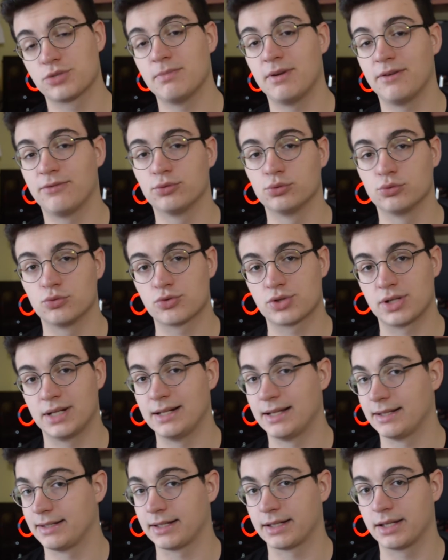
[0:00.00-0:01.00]
ma fundusze
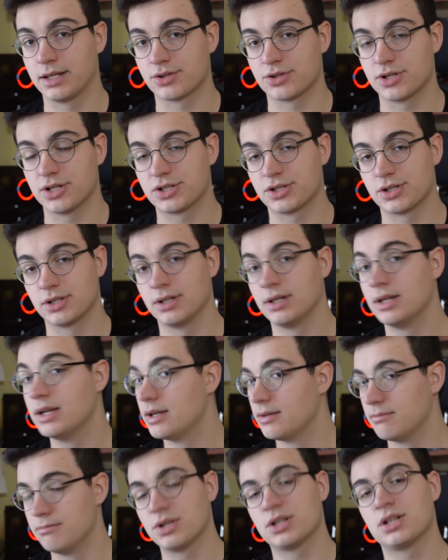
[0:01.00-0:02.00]
na takie rzeczy,
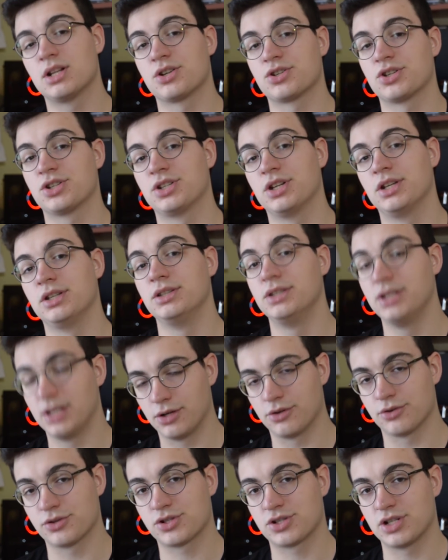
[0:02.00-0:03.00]
myślę, że się nie
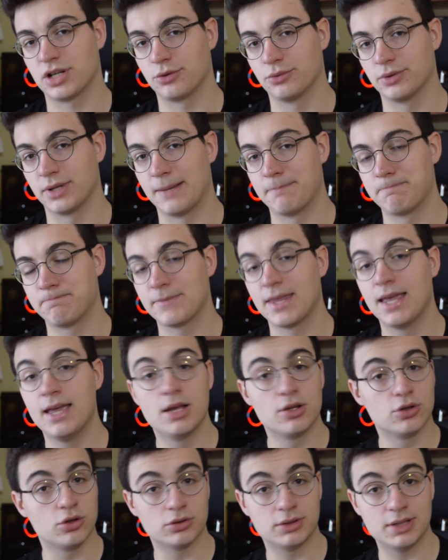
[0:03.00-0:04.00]
rozczaruje.
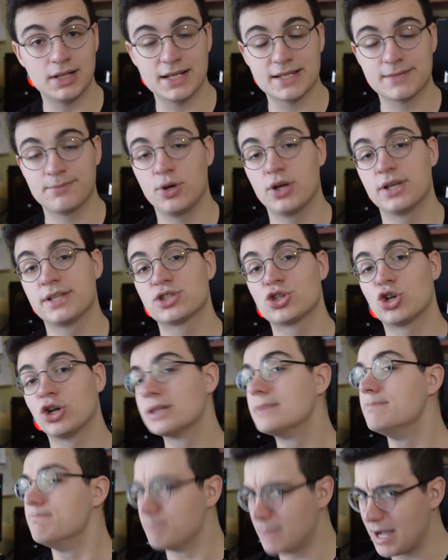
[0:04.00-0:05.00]
To tyle z mojej strony.
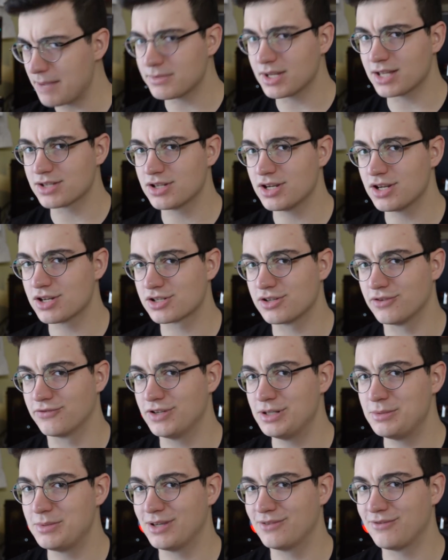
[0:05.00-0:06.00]
Mam nadzieję, że
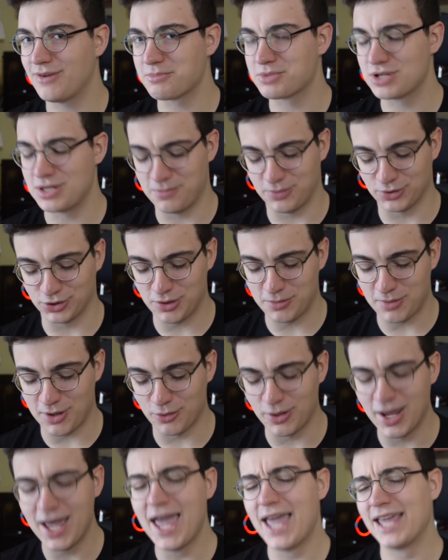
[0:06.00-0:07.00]
filmik Wam się podobał.
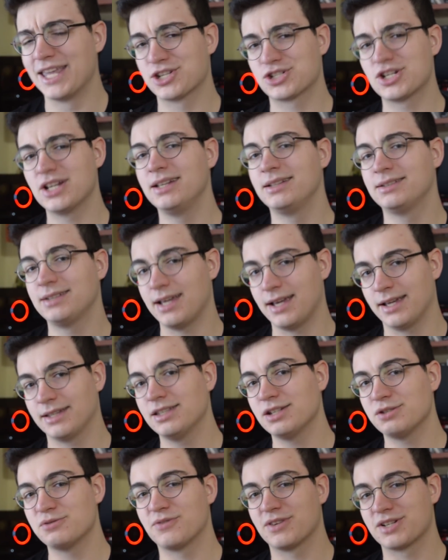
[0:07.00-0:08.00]
Jeżeli tak jak
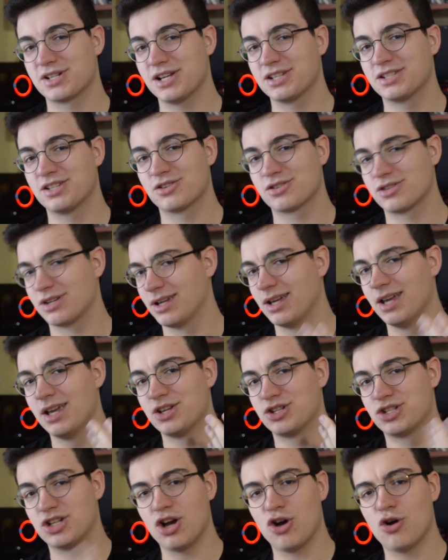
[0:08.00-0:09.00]
ja uważacie, że
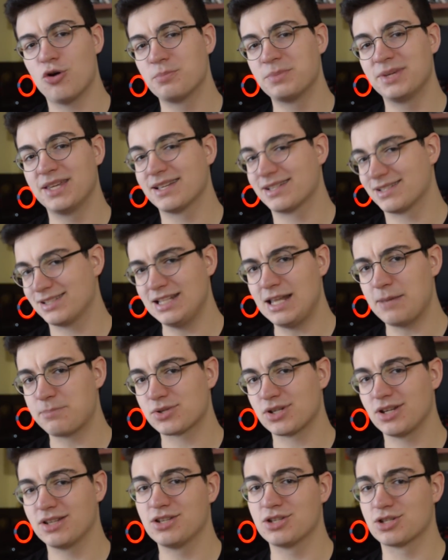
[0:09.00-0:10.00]
Xiaomi jest
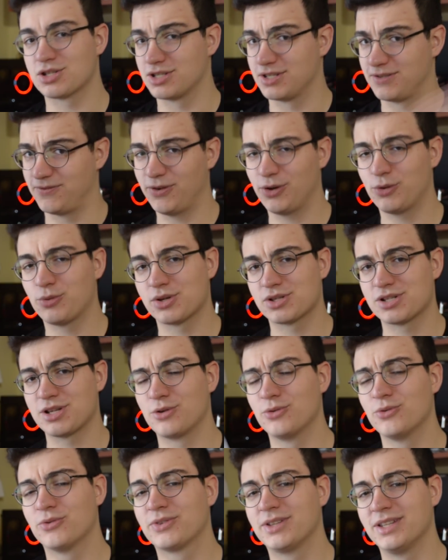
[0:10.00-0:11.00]
lepsze niż zwykłe
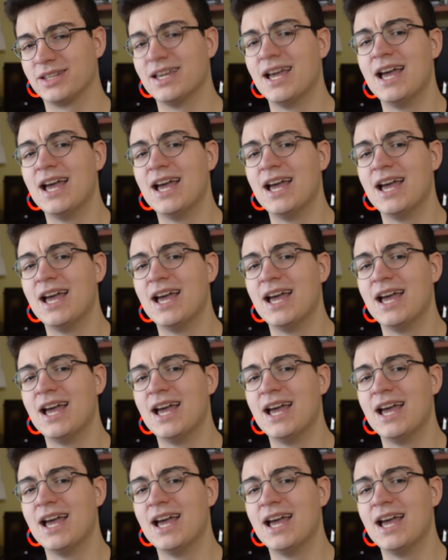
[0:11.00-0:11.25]
żarówki